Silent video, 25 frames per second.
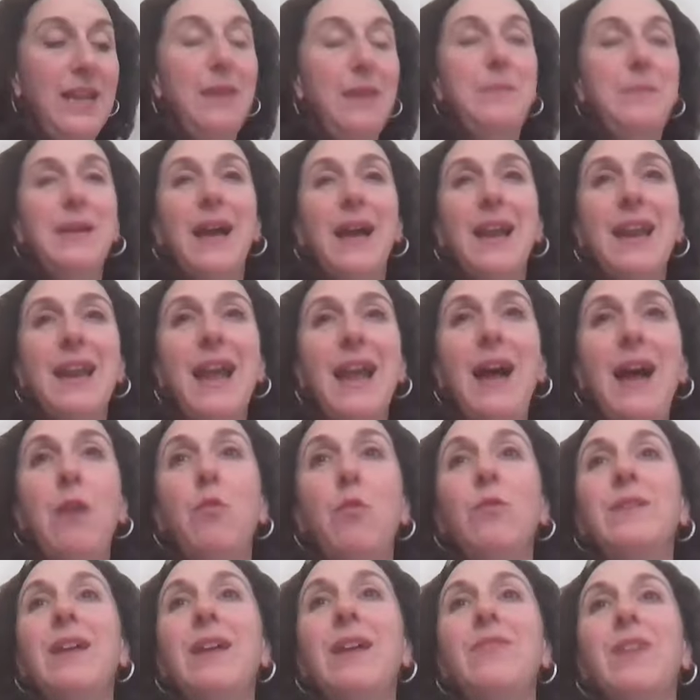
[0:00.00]
eh bien
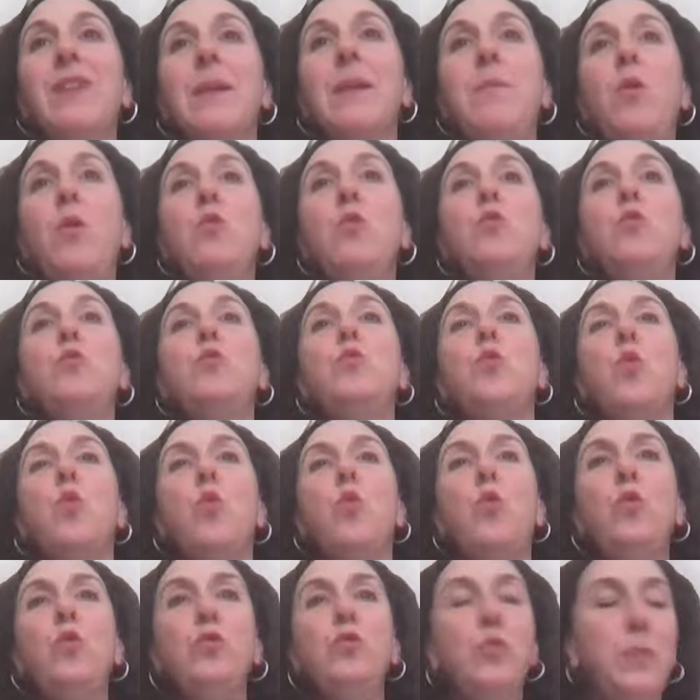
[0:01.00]
là, on a vraiment le
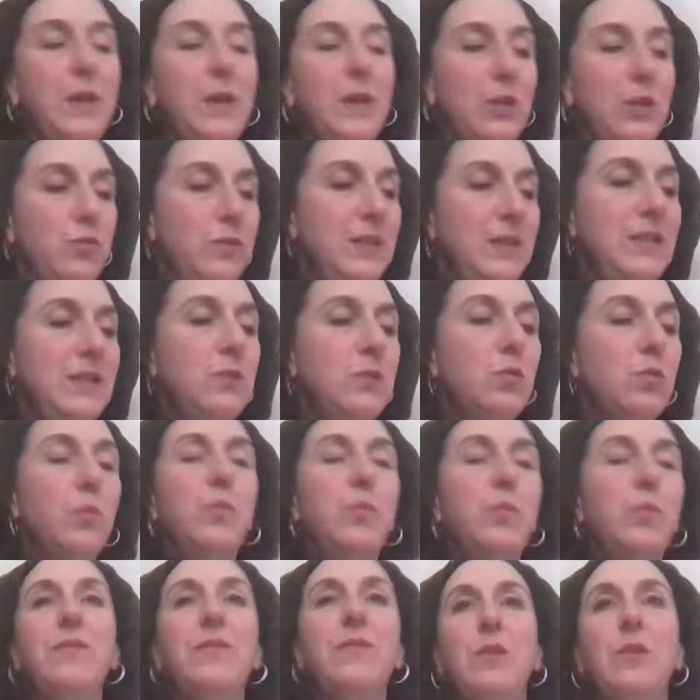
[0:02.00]
gros du préjudice qu'on
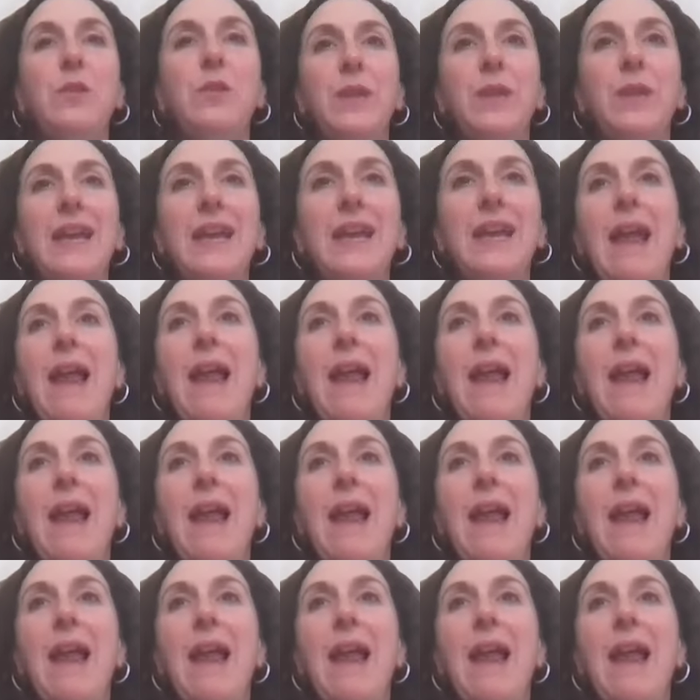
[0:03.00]
peut évaluer.